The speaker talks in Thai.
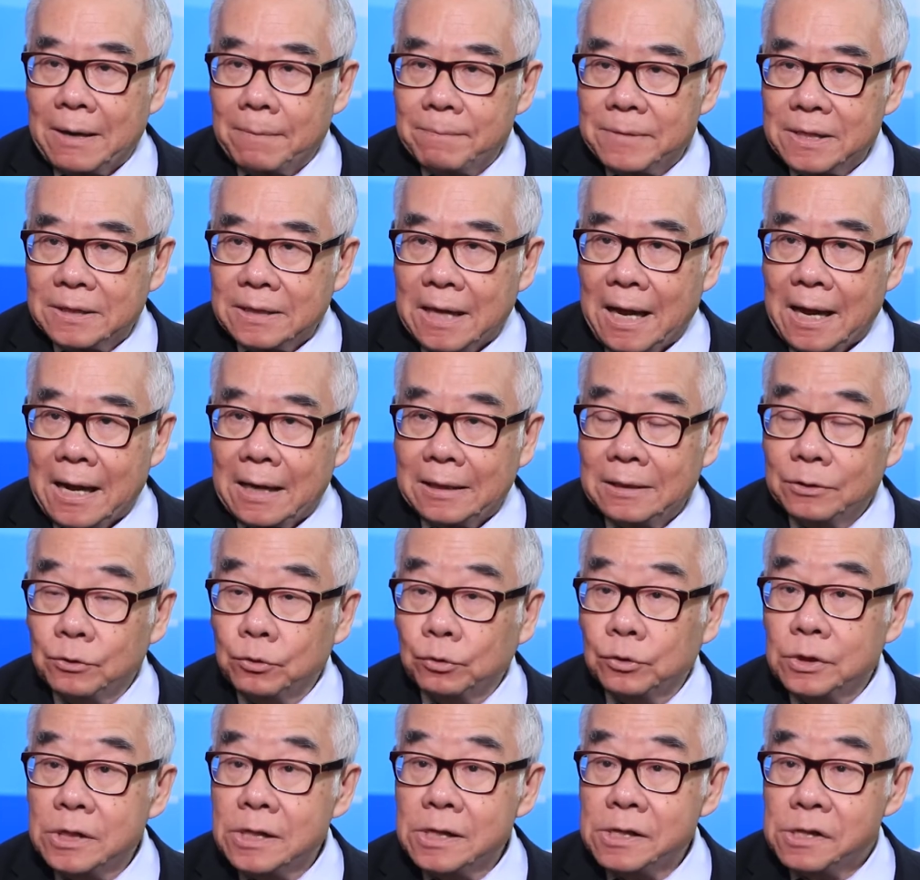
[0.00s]
งมีฐานอ
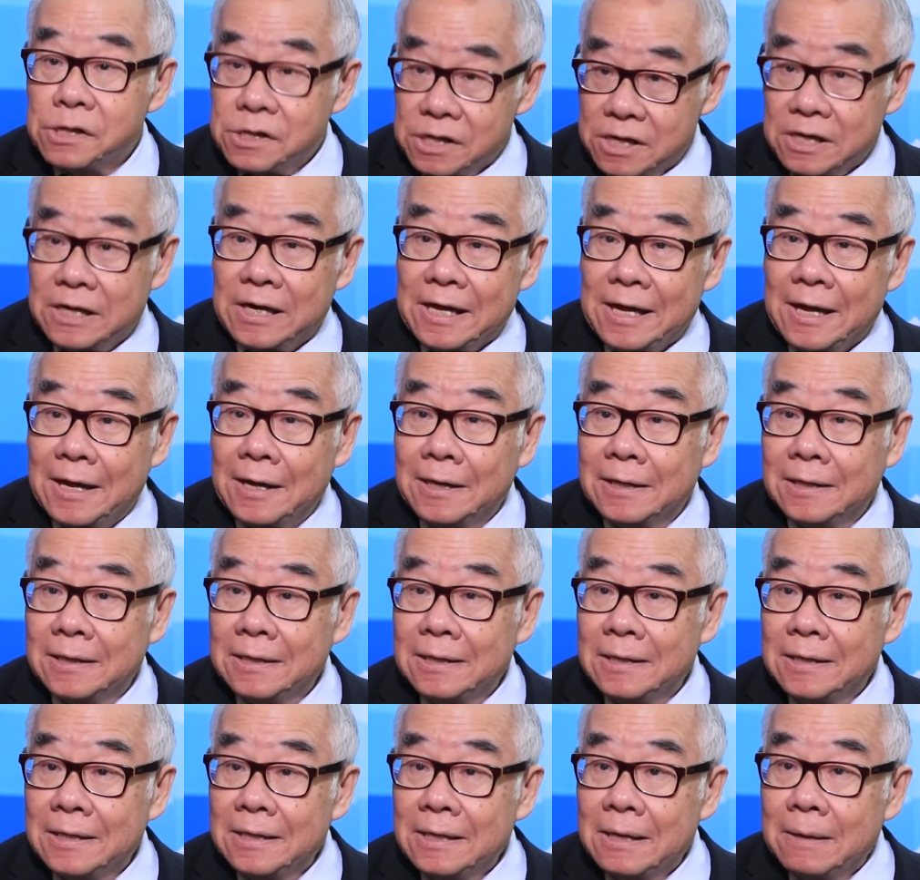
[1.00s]
ยู่ที่ซีเรีย
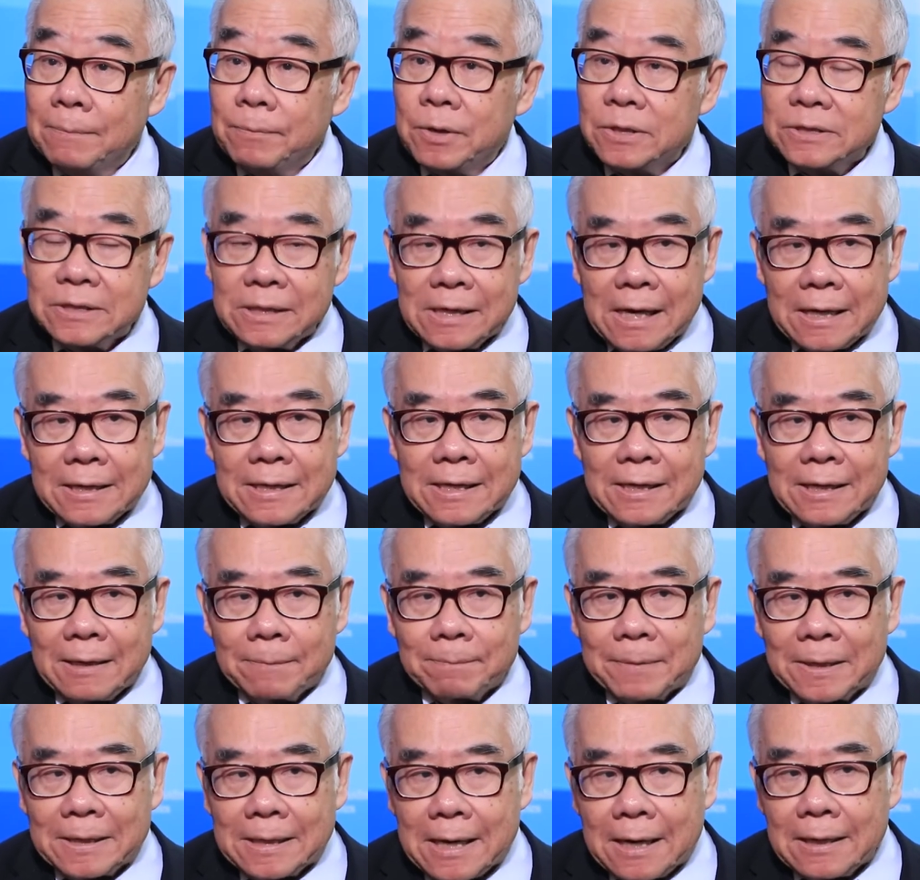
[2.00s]
เพราะฉะนั้นนี่เอ
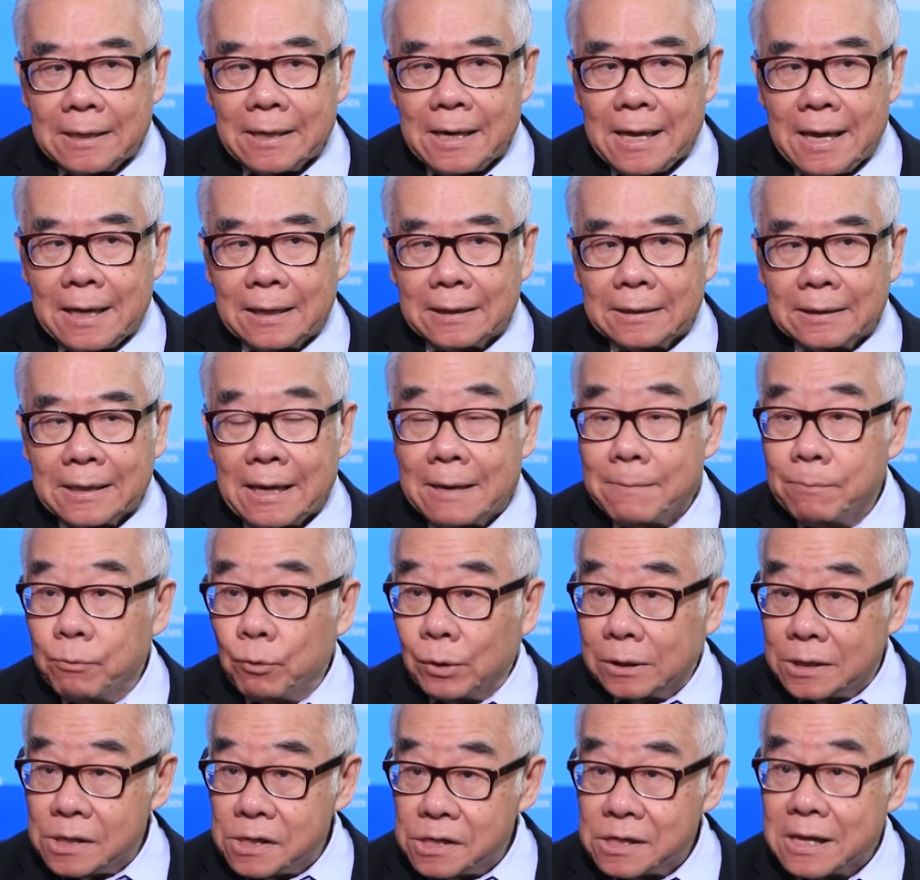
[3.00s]
งเป็นครั้งแรกในป
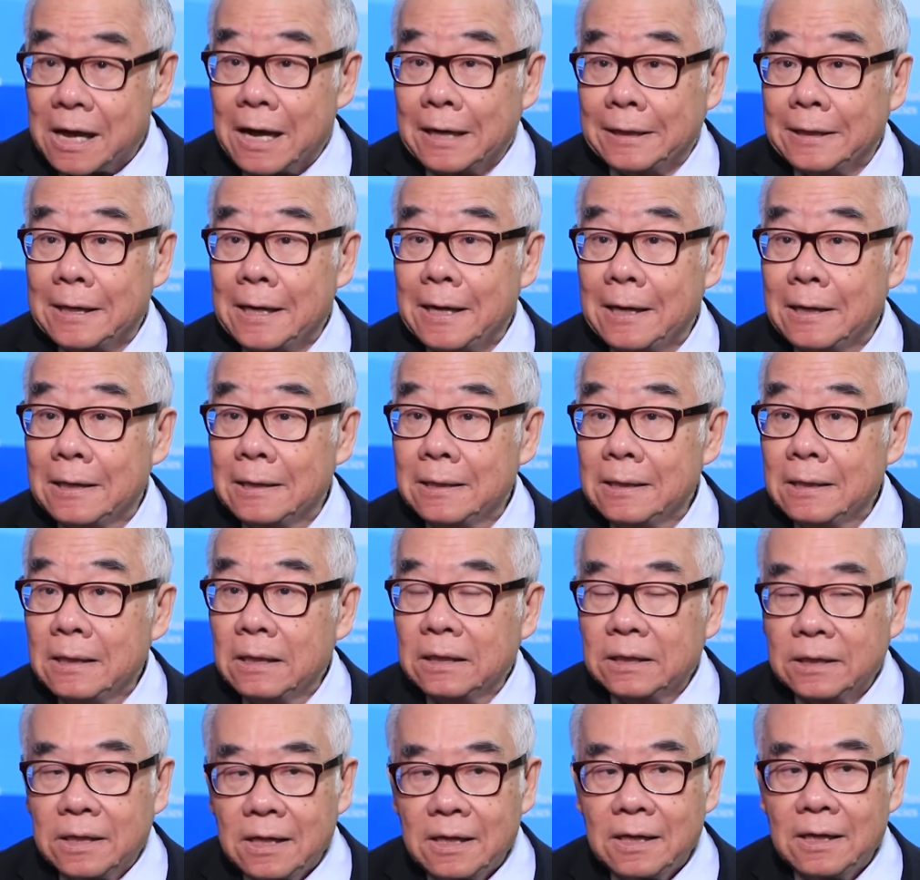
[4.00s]
ระวัติศาสตร์นะฮะ
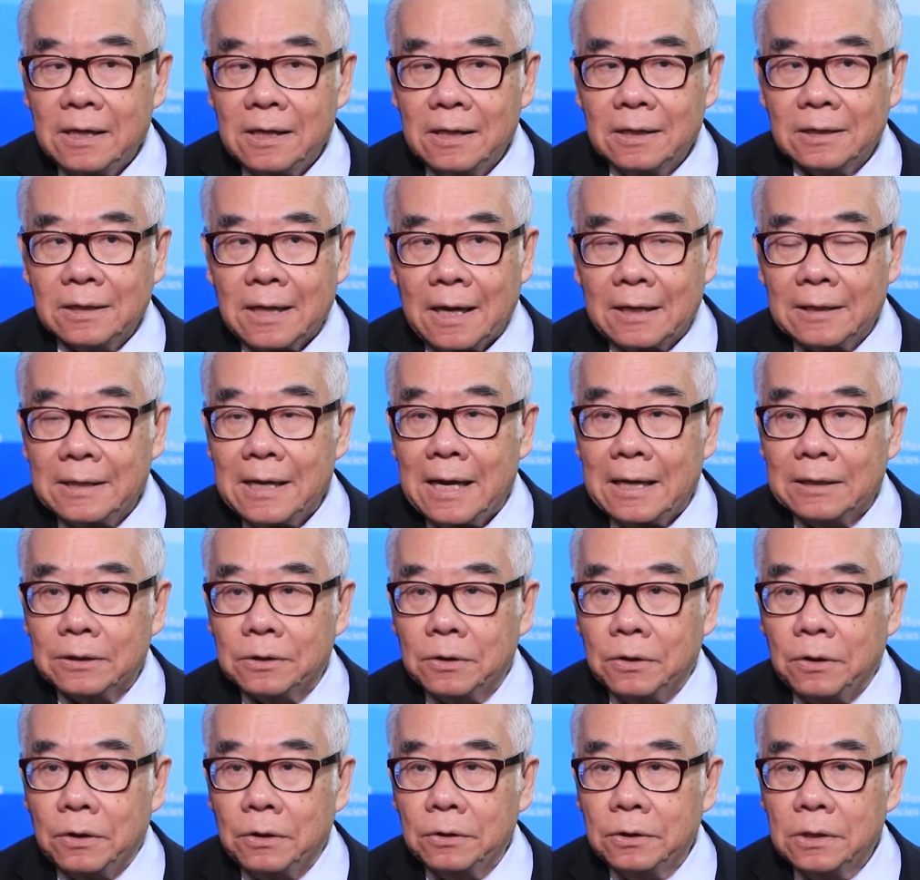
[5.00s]
ที่ทางด้าน
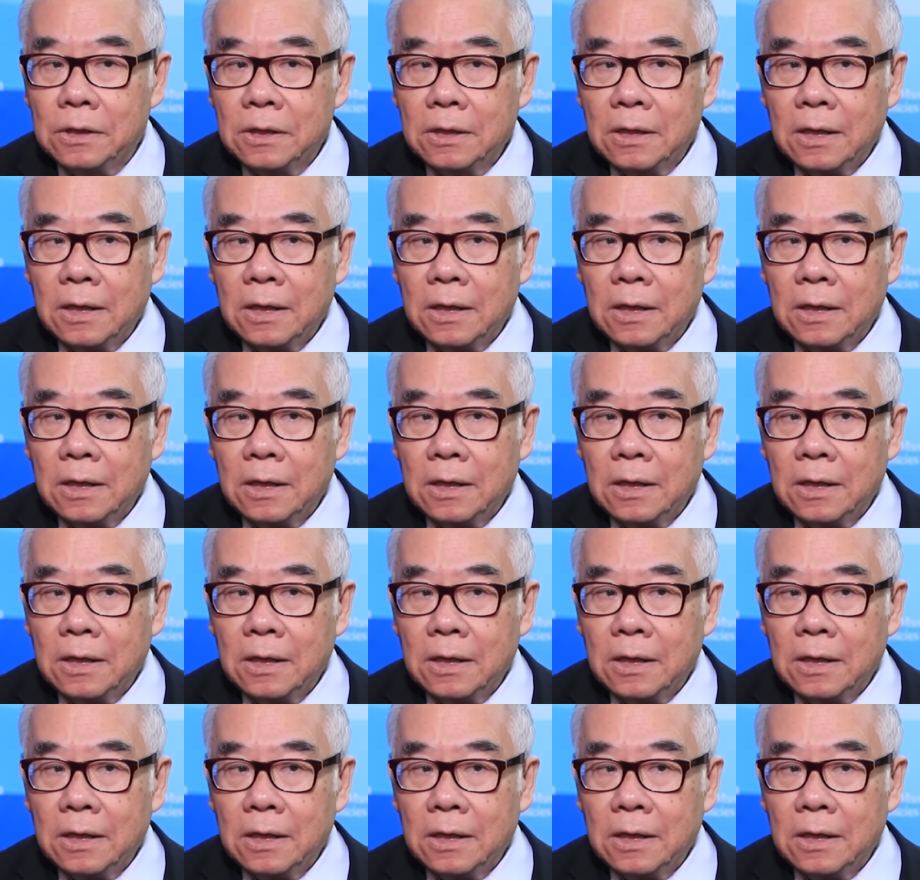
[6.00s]
ของ